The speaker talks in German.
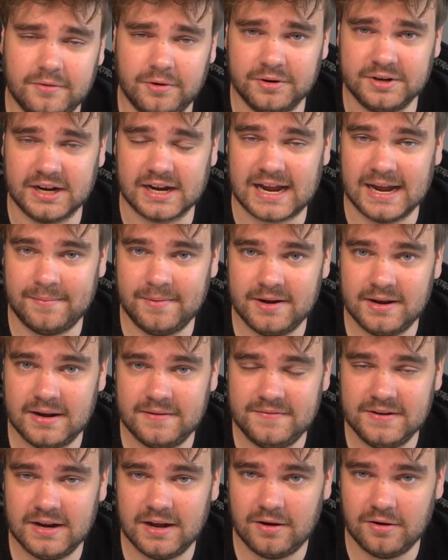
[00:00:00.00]
Und da kann man
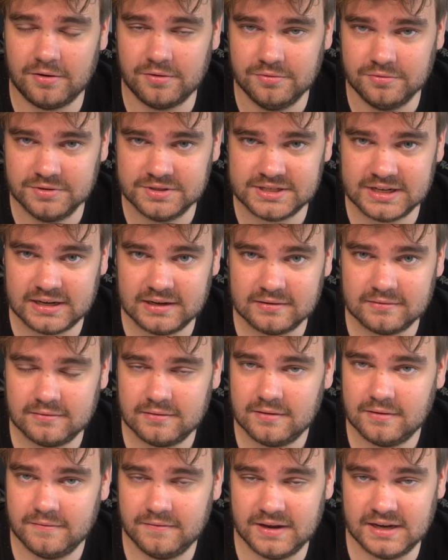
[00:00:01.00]
halt wieder auch nur sagen,
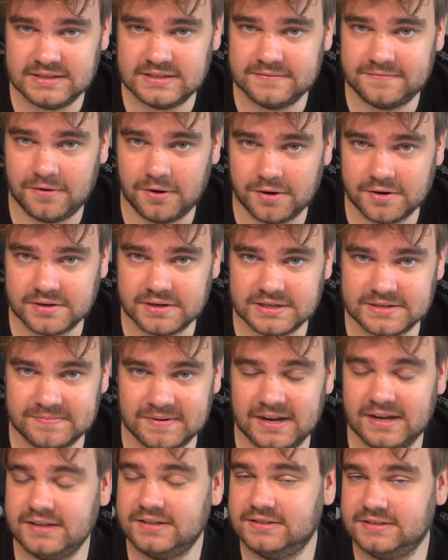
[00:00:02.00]
wer sie vorne nicht
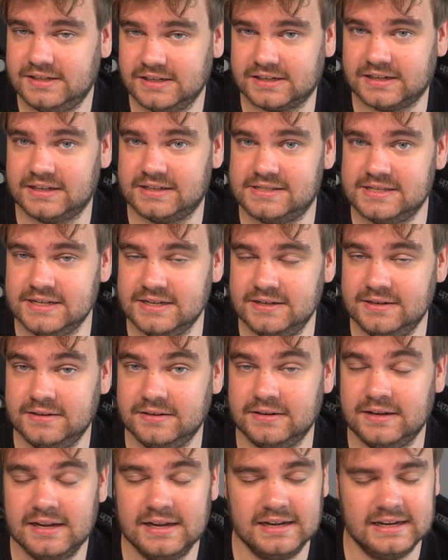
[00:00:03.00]
macht, der kriegt sie
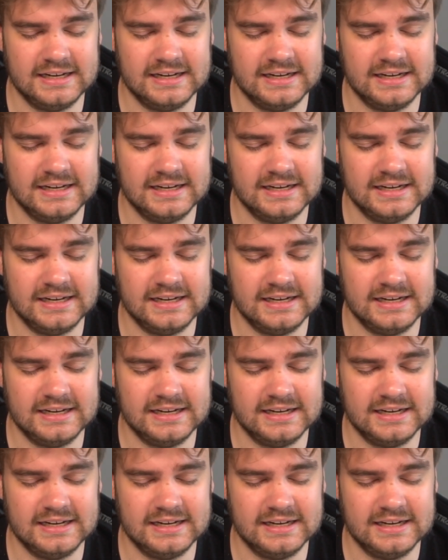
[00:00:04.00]
hinten.